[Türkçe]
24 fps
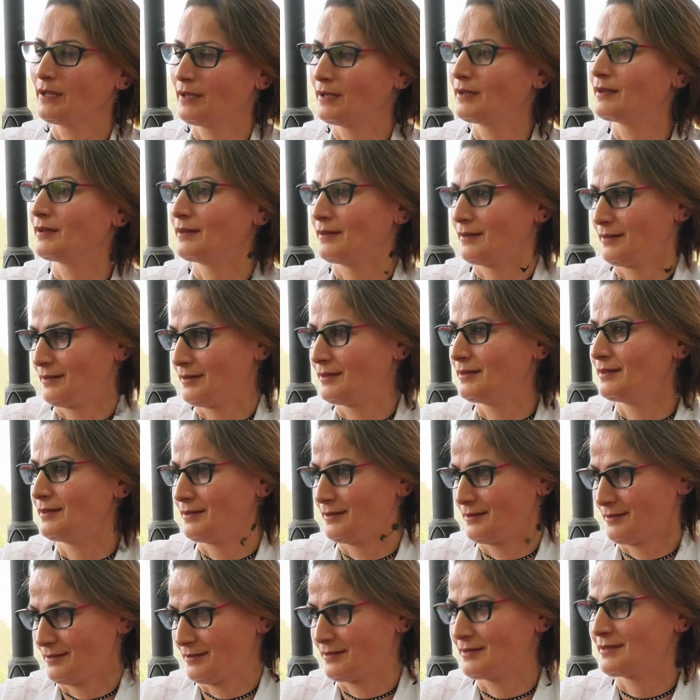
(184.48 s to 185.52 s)
e,
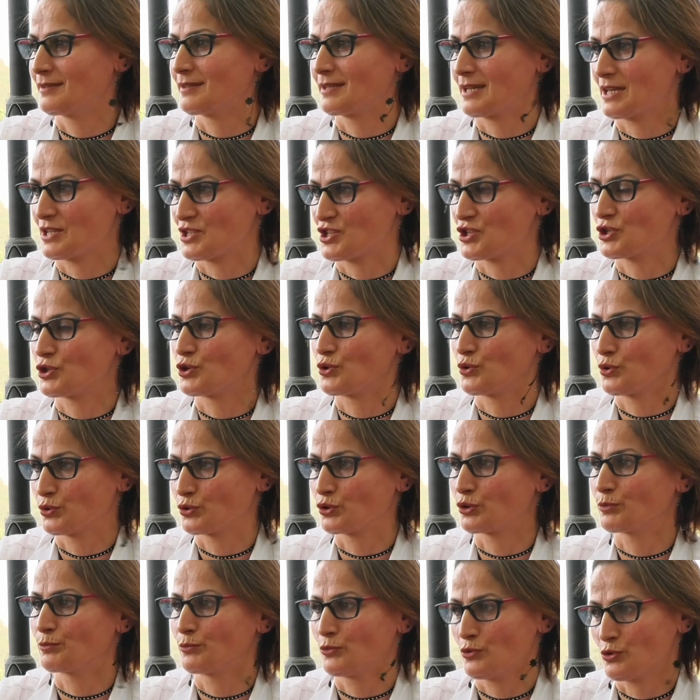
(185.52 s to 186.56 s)
Geç,
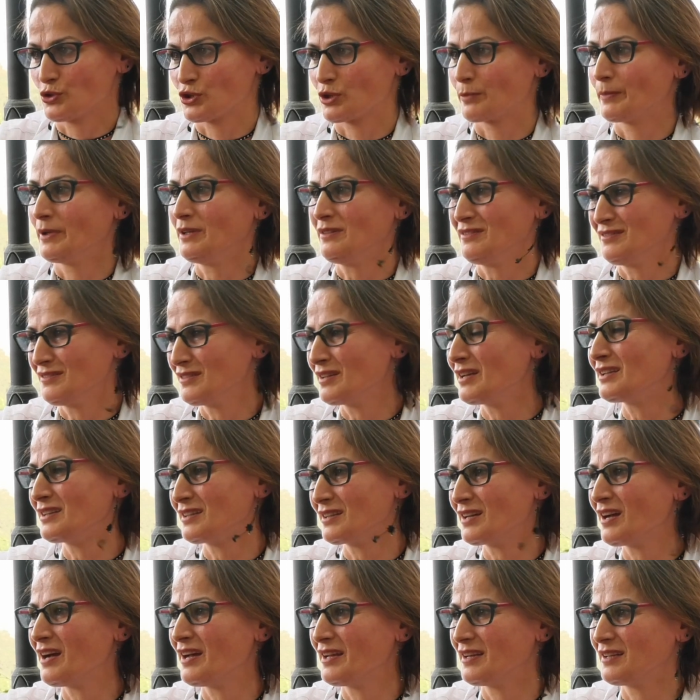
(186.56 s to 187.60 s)
geçiniyordum. O zaman
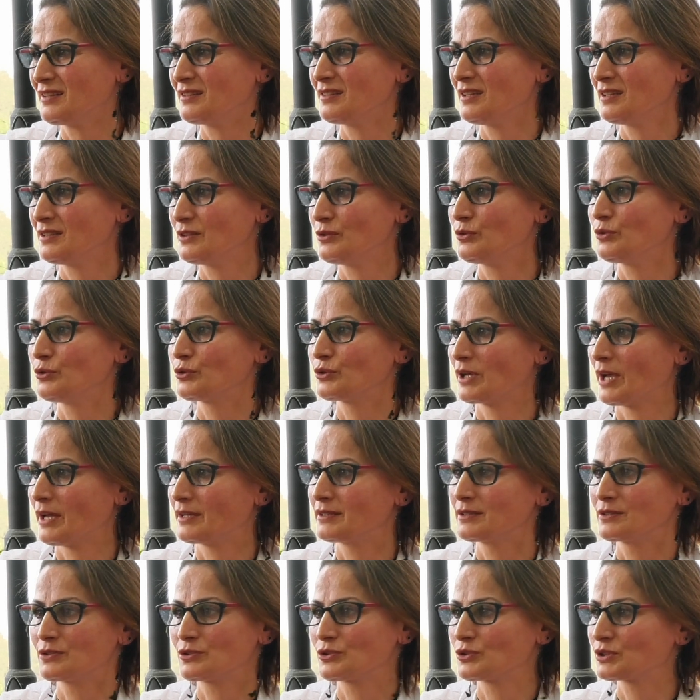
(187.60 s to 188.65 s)
yani gayet yetiyordu
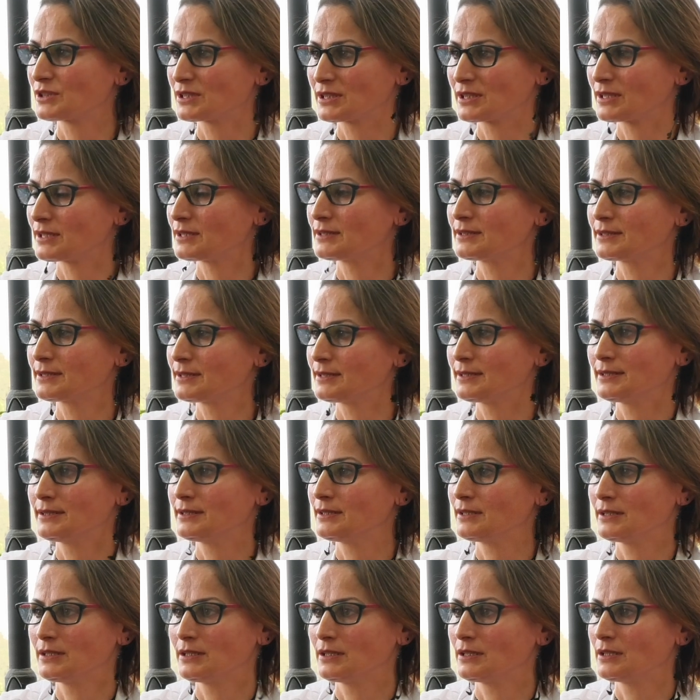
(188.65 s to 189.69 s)
yani hiç
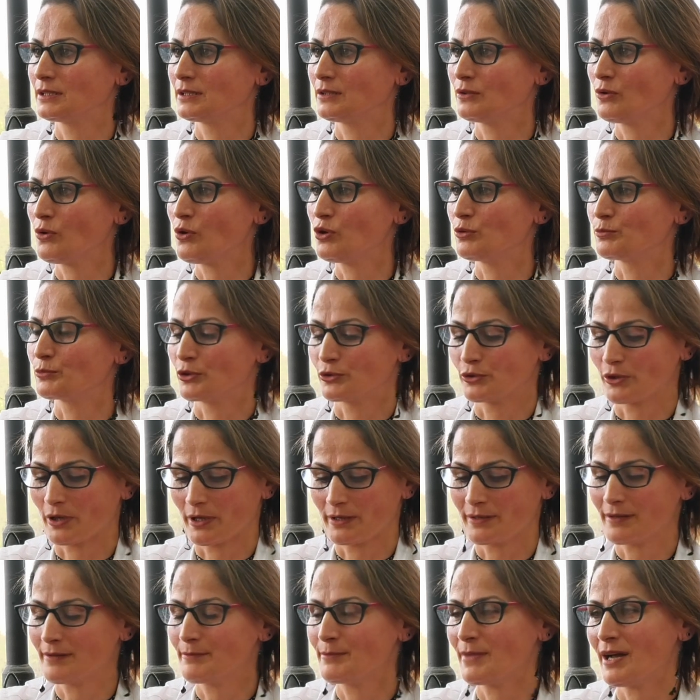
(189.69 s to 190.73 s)
sıkıntı e, olmuyordu.
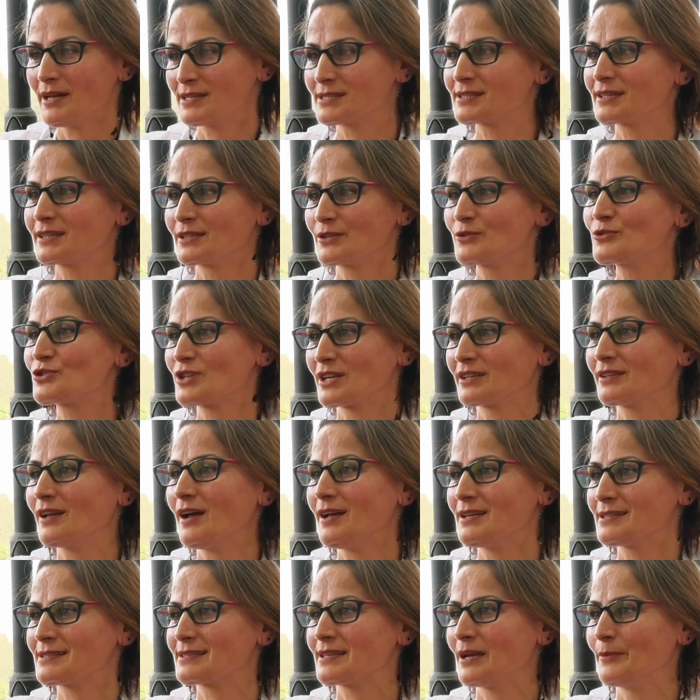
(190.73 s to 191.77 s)
Asgari ücret
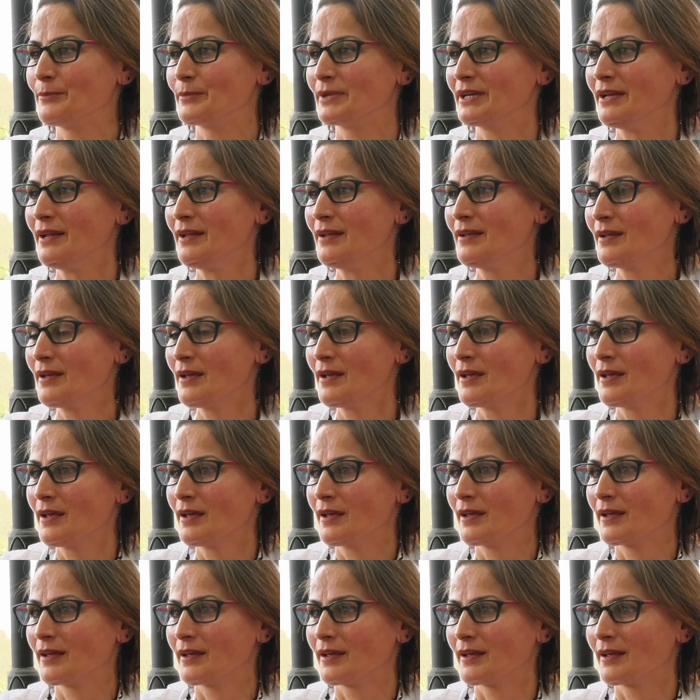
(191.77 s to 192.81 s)
alsam bile
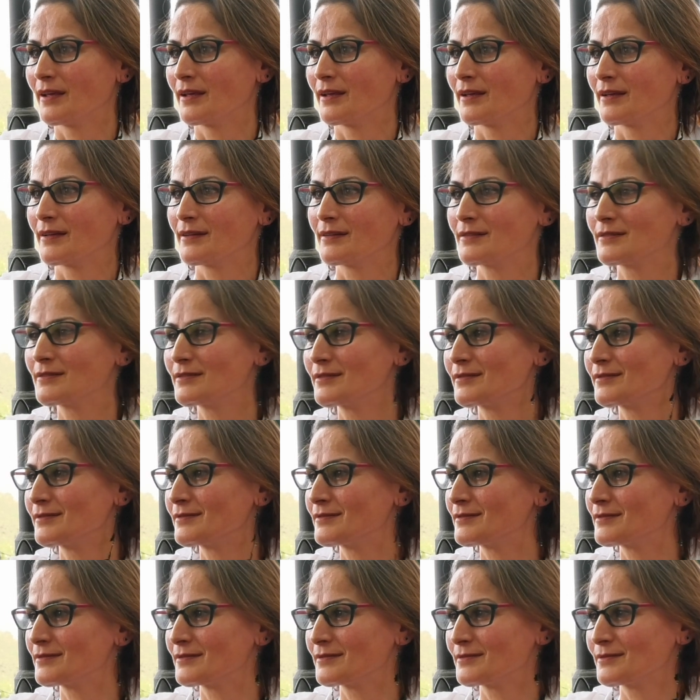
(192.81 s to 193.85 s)
e,
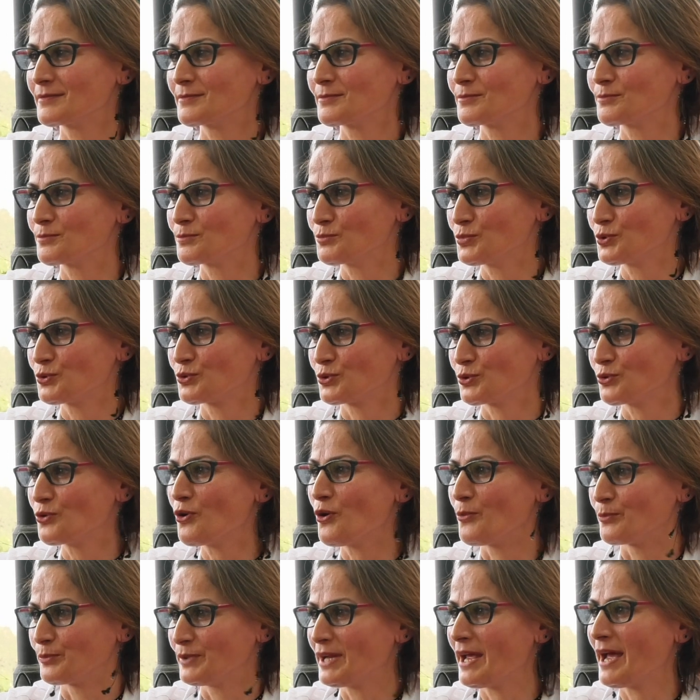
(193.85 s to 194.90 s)
bütün
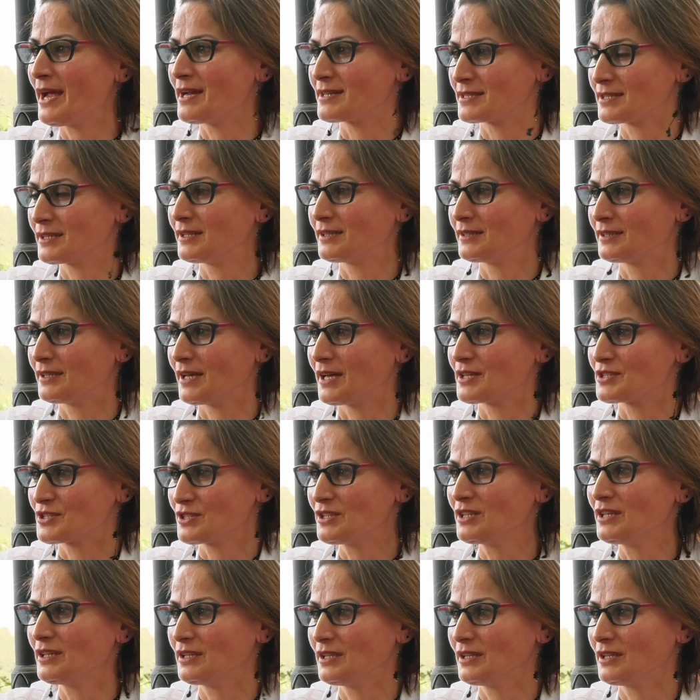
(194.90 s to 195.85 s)
komple her ihtiyacını